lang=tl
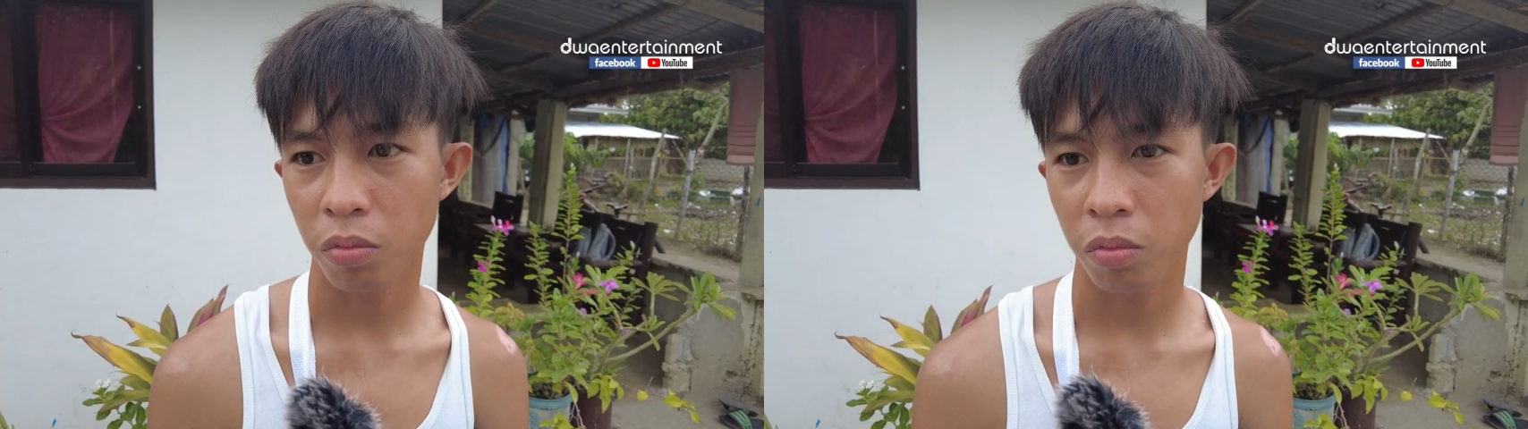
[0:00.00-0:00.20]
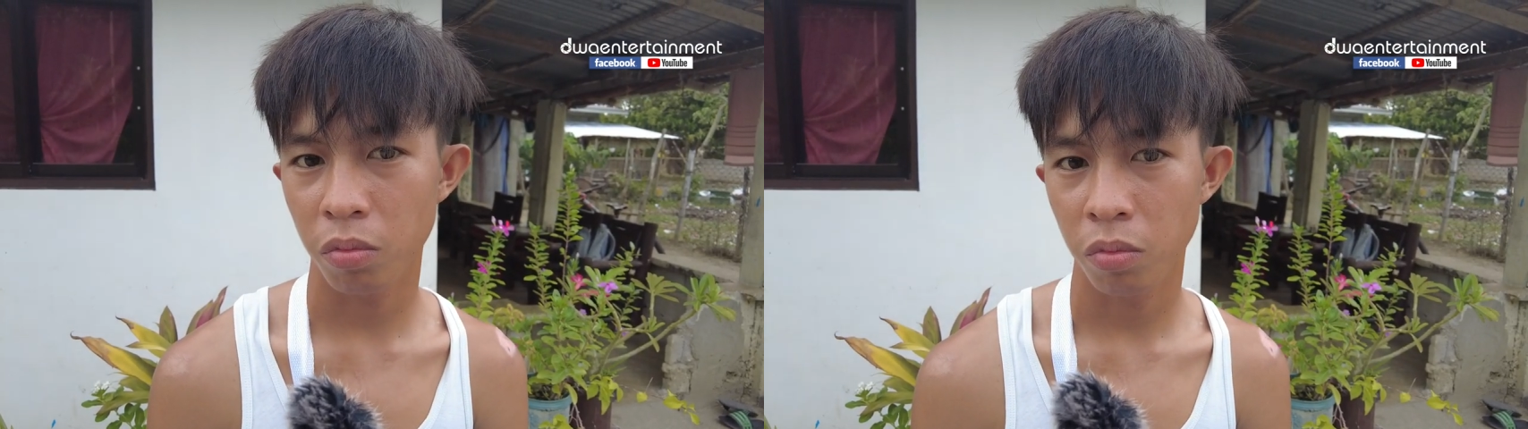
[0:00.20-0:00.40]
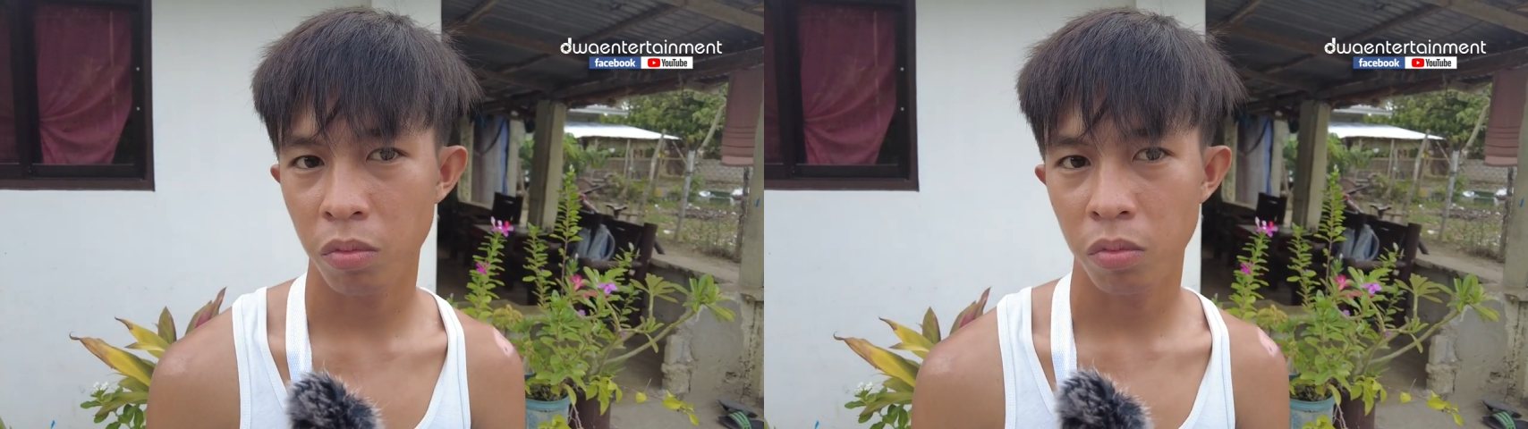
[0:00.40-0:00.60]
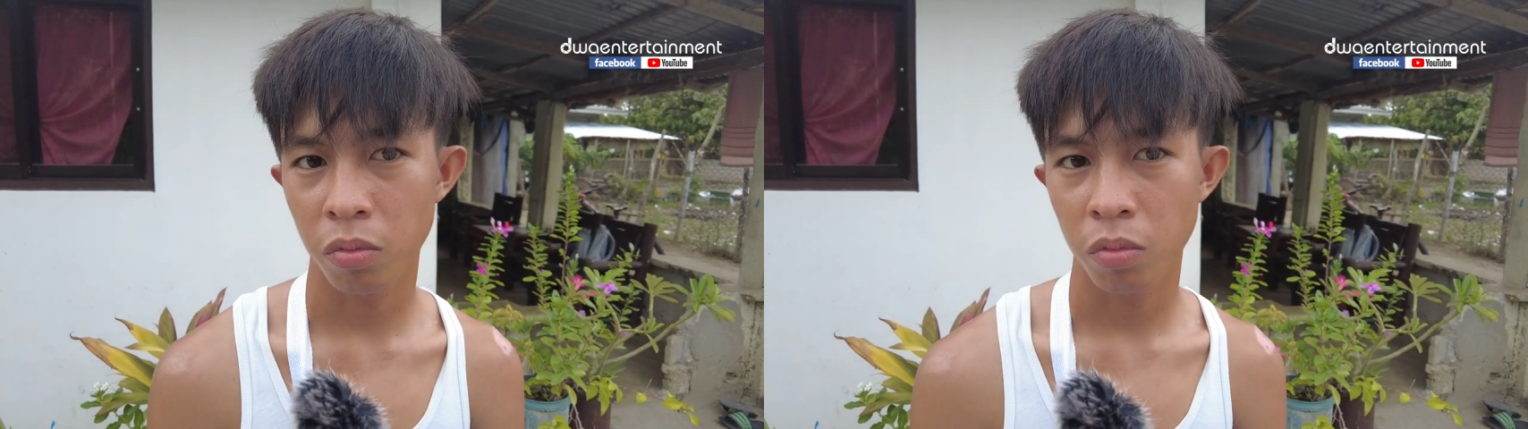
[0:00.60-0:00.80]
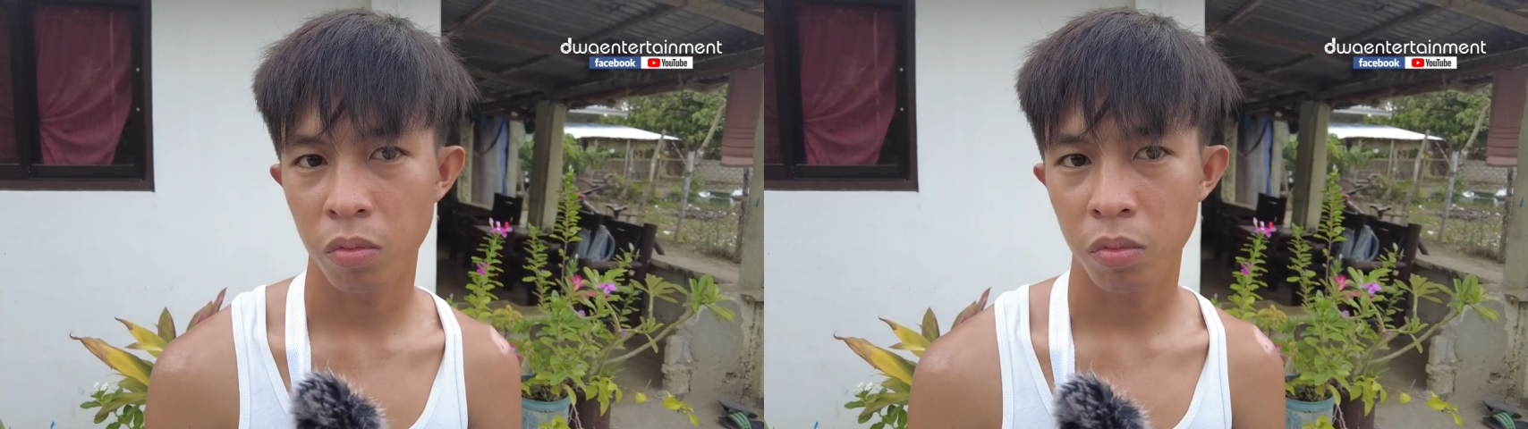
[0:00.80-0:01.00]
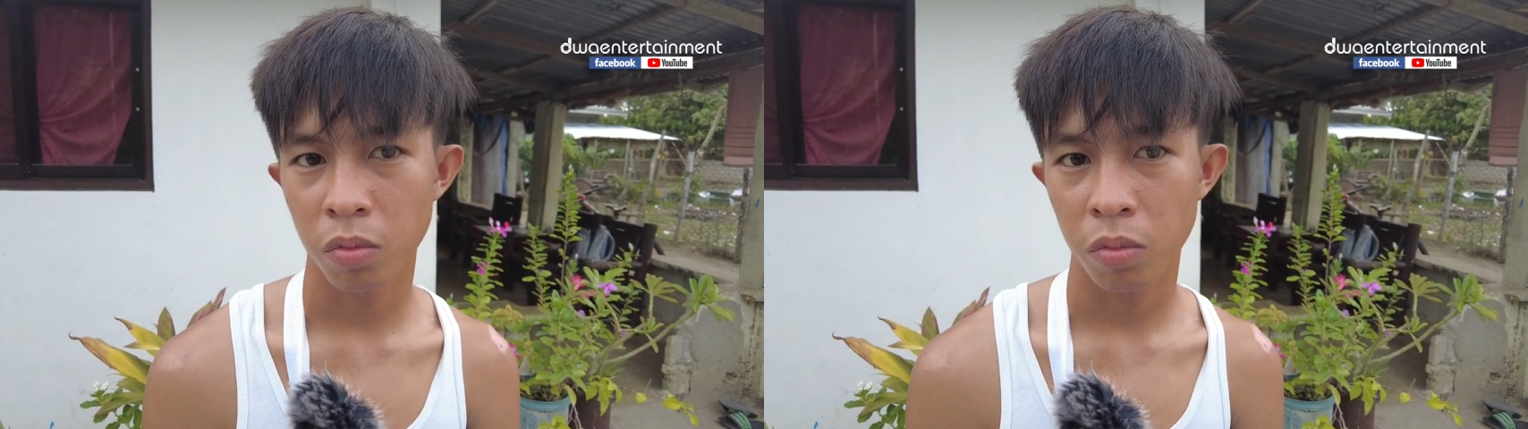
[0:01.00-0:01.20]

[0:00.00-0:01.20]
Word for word: Ilan ba ang sumali diyan